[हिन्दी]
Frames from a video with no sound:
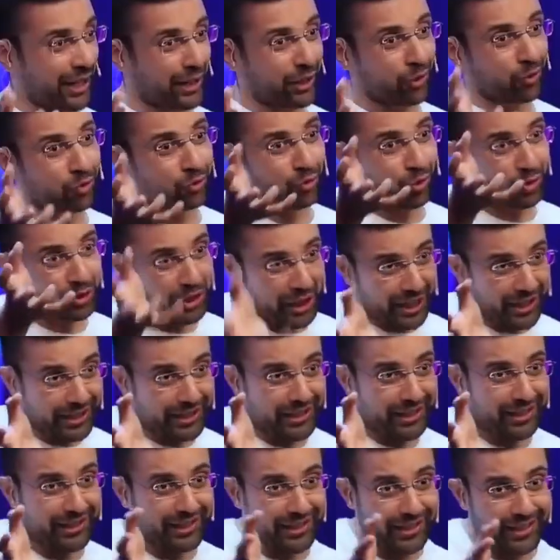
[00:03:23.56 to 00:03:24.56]
ताकि उसको
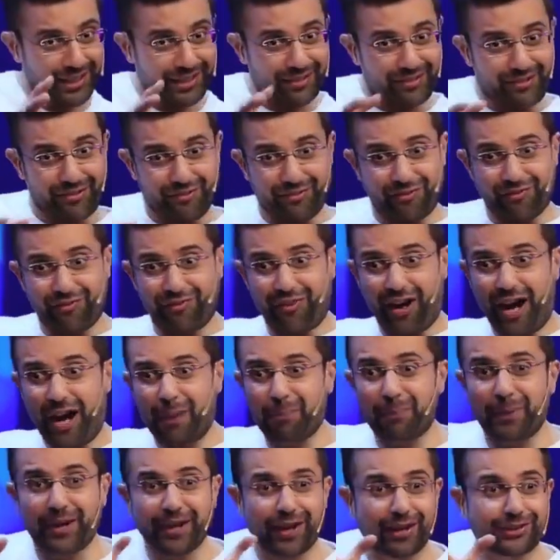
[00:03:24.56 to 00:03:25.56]
देख करके
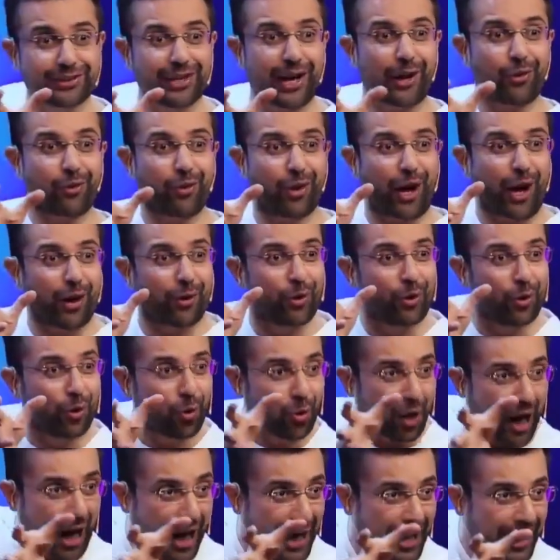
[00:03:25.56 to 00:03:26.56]
वहां पर हजारों लाखों
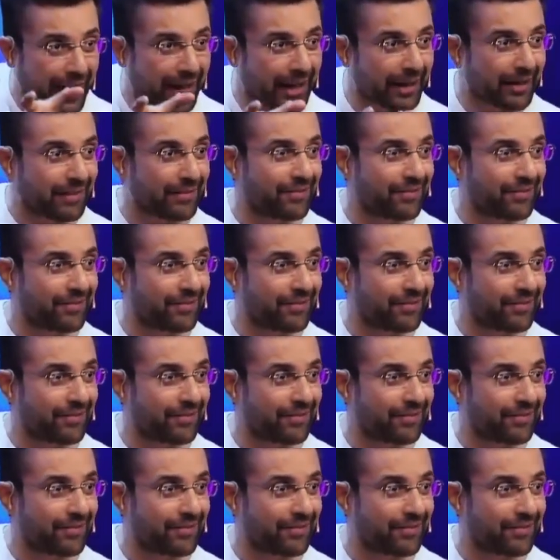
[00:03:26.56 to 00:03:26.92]
लोग आए